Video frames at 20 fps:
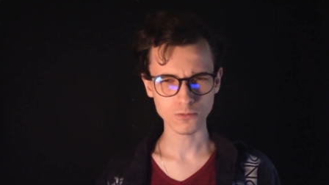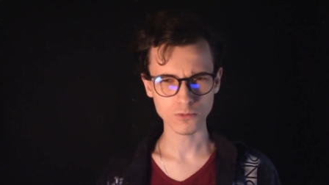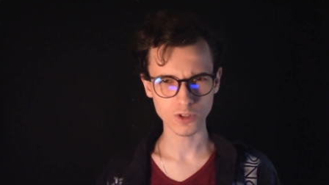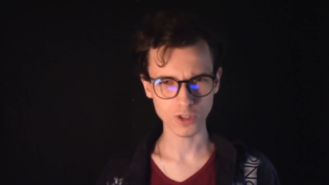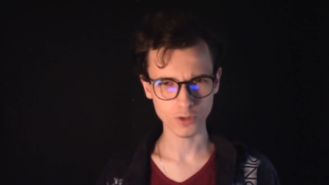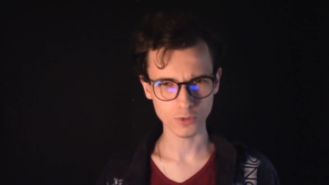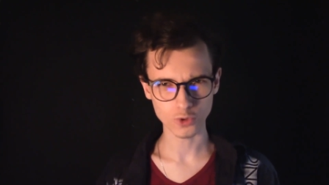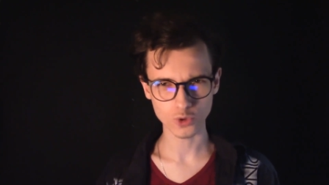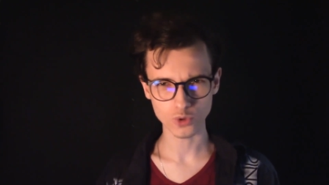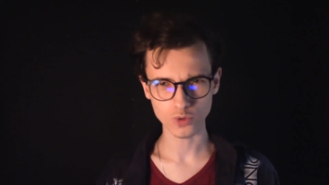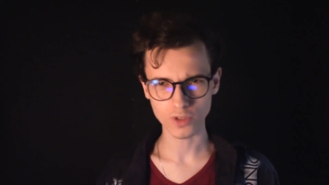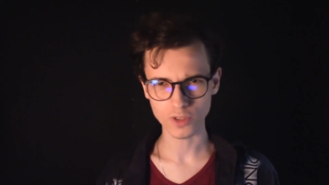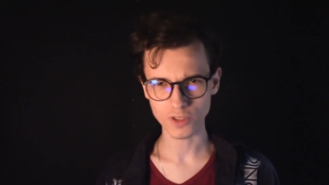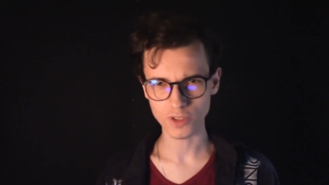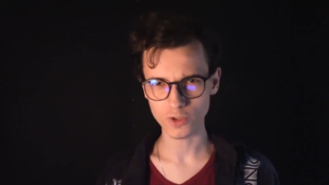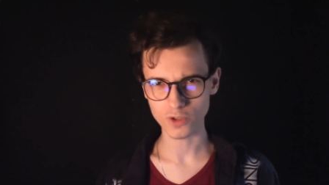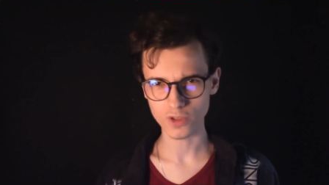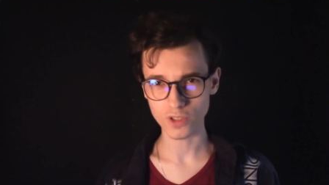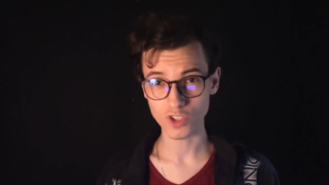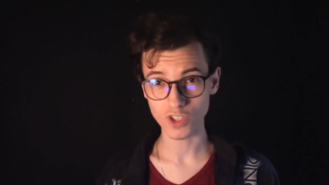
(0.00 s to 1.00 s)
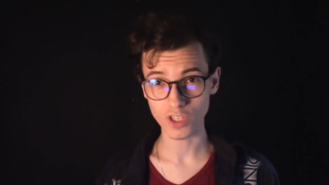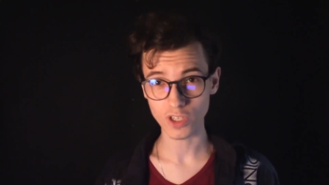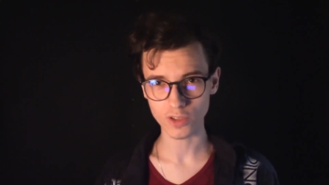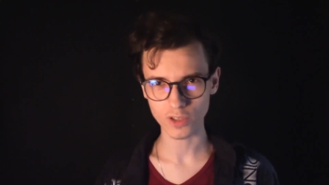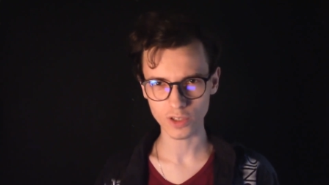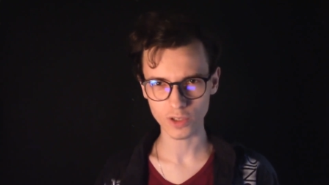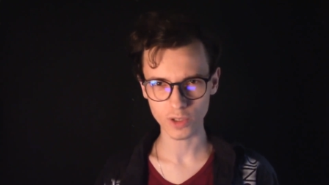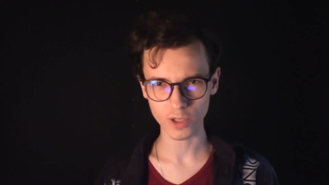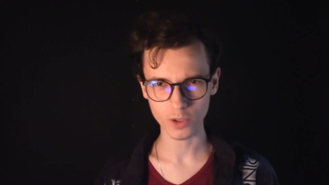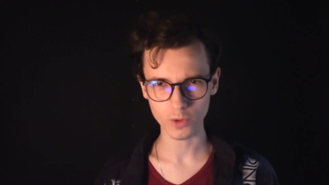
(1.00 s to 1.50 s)
за то, что, надеюсь, нажали
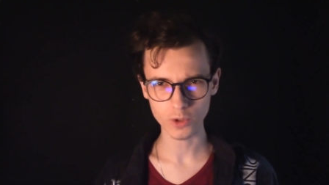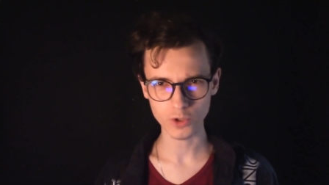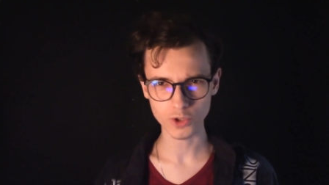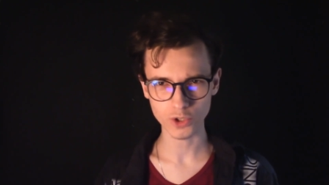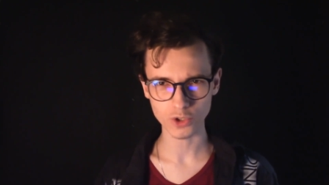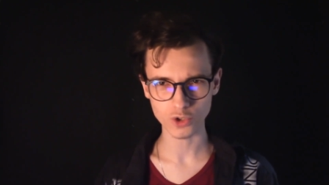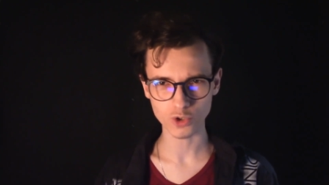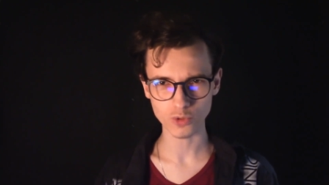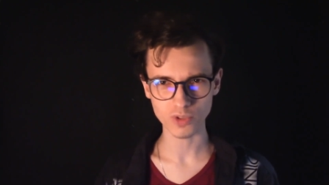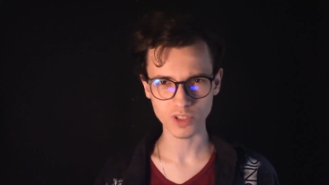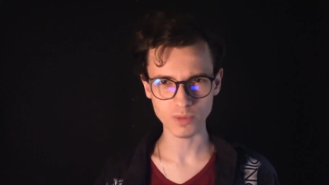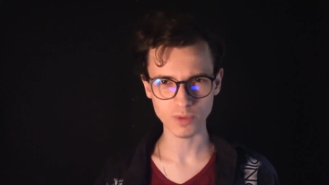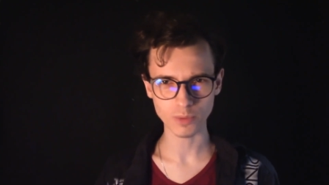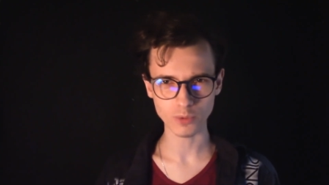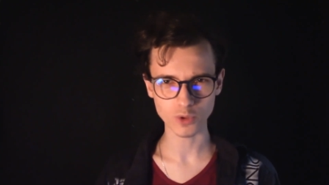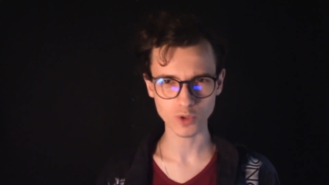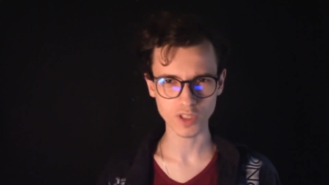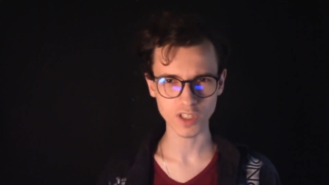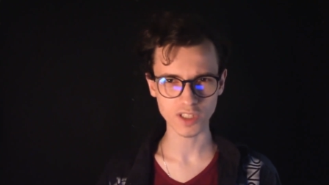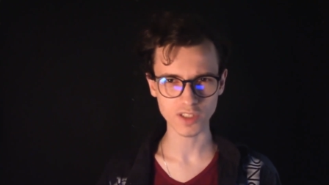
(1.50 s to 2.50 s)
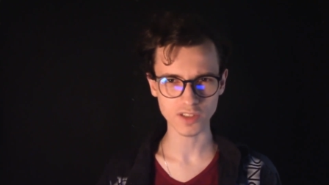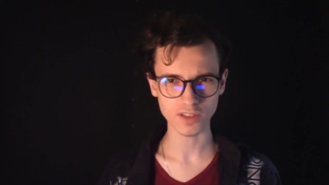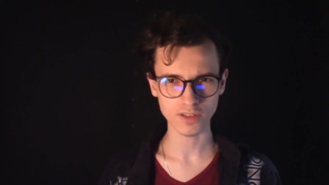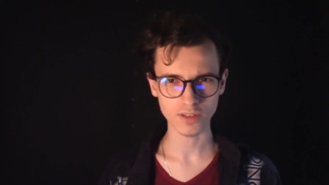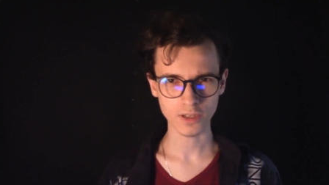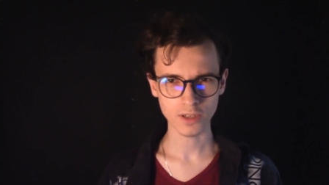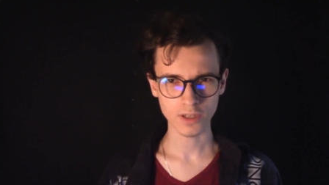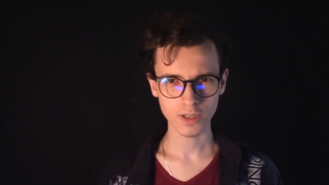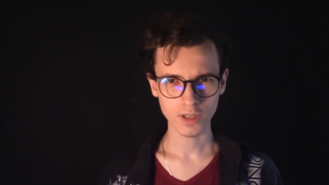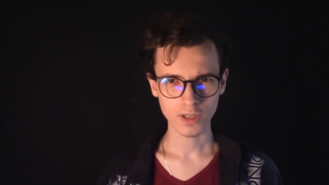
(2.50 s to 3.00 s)
на колокольчик, чтобы не
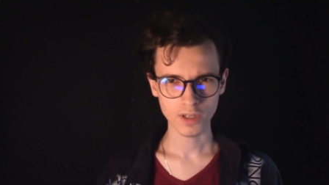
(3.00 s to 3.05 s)
пропускать